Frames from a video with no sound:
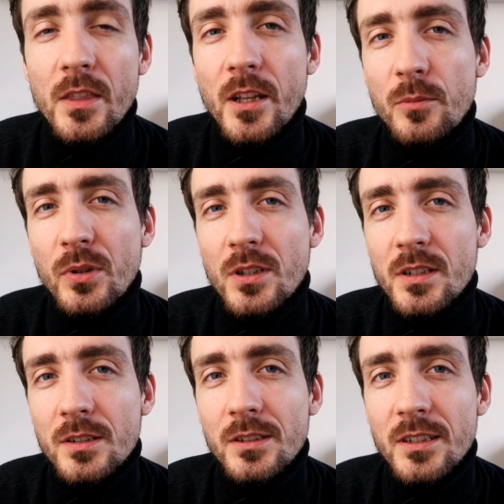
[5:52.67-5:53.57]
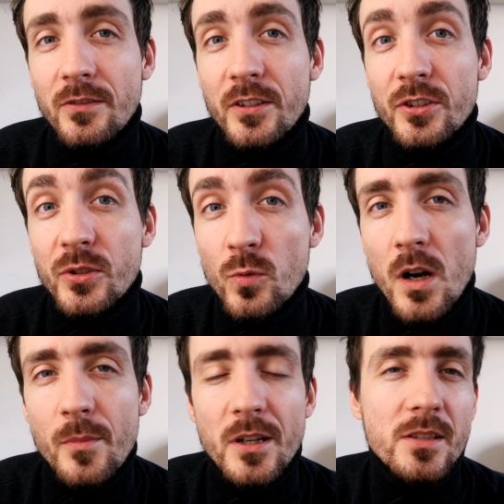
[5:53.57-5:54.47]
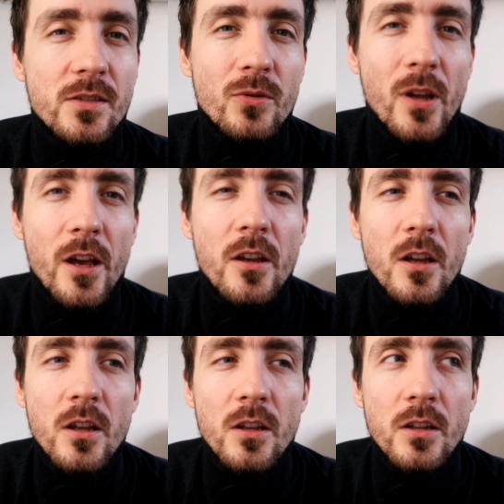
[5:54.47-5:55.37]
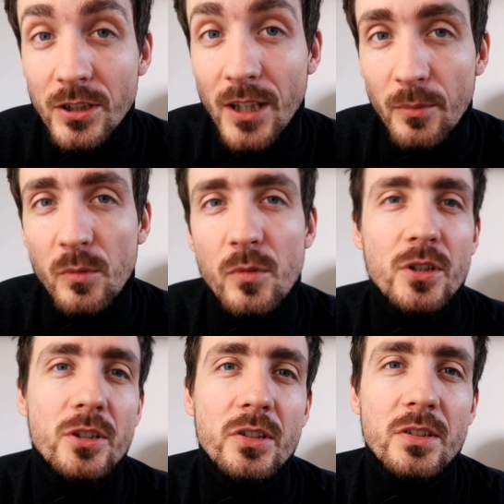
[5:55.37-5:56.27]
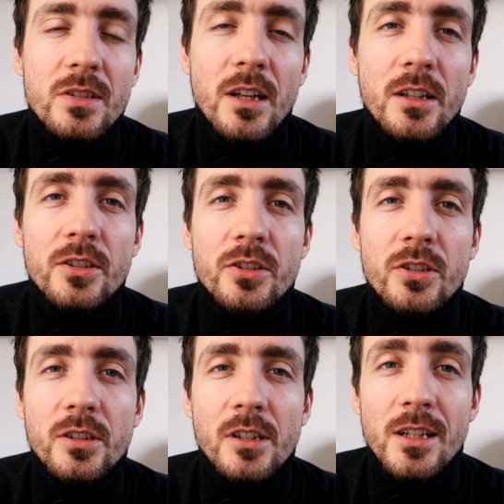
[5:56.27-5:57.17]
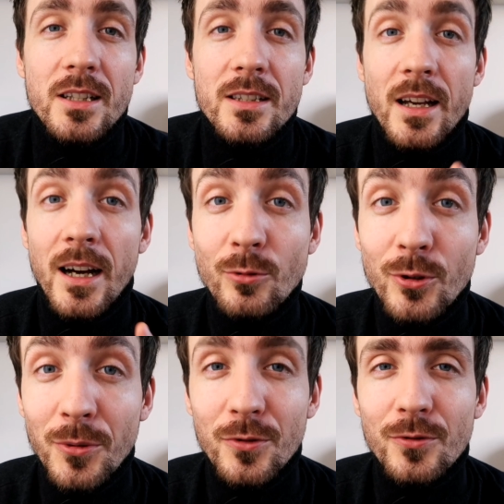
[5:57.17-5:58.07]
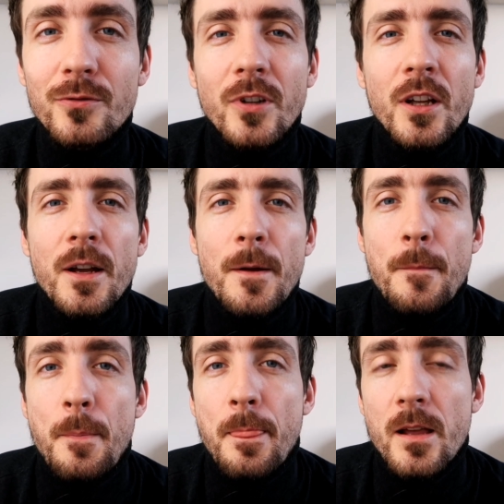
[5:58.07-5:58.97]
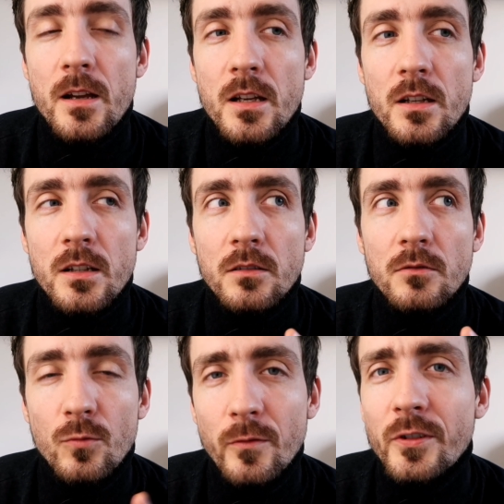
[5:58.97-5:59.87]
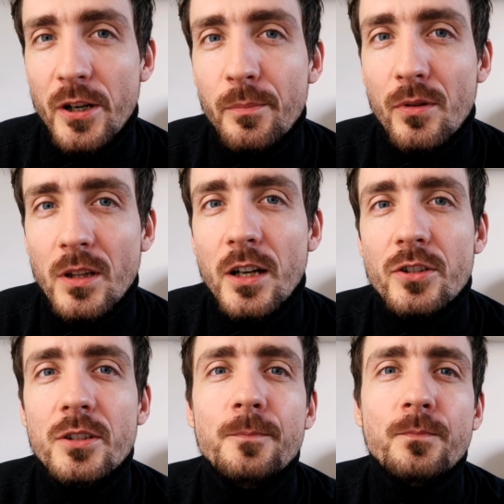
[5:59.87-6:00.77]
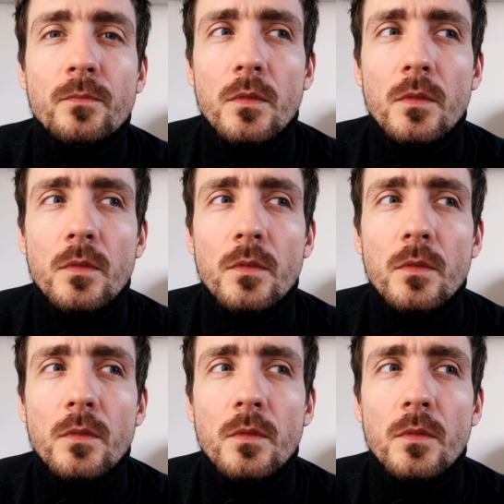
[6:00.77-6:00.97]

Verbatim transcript: Tak podcast nazywa się Słucham, recenzuję i tam możecie znaleźć e, recenzje audiobooków, e, głównie reportaży.